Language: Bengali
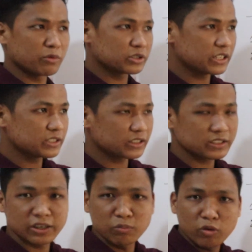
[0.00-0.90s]
এবং সেই
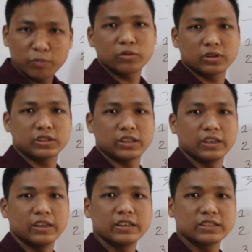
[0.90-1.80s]
সাথে সে মুভ করতেছে
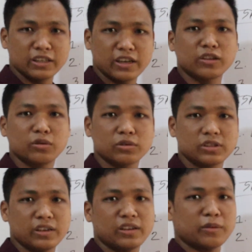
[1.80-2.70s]
সেটা কিন্তু
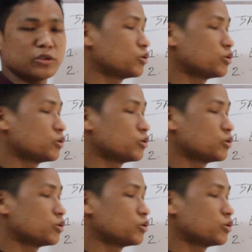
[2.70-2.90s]
হচ্ছে